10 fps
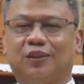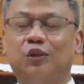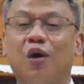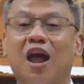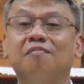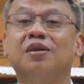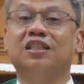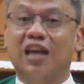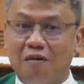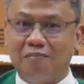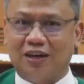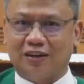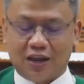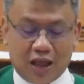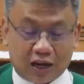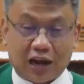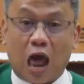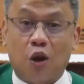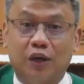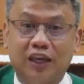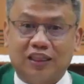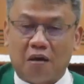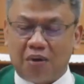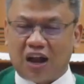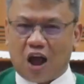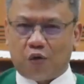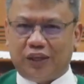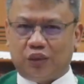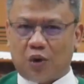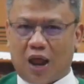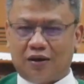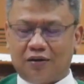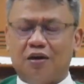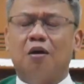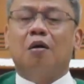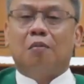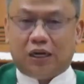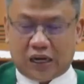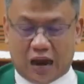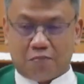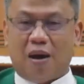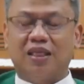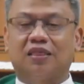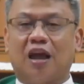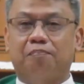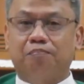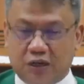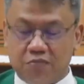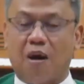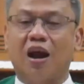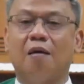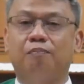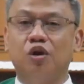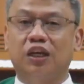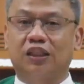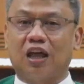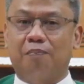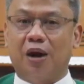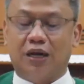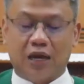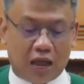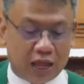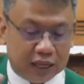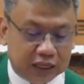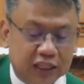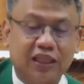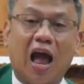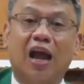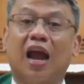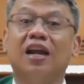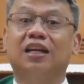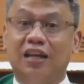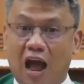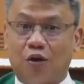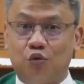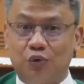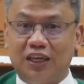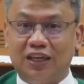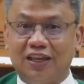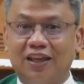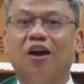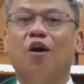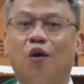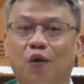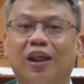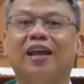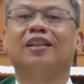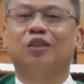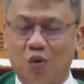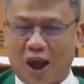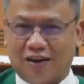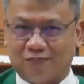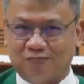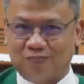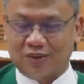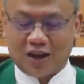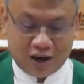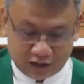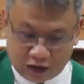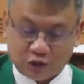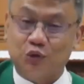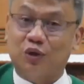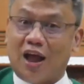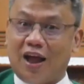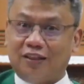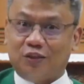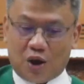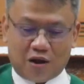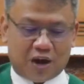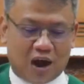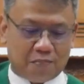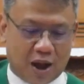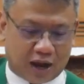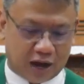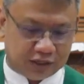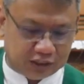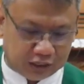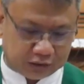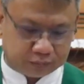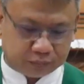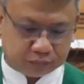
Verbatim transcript: Tuhan menjamin kalau kita mengakui Tuhan dengan mantap dimanapun kita berada, kita akan diakui oleh Tuhan. Dan juga Tuhan menambahkan di sini,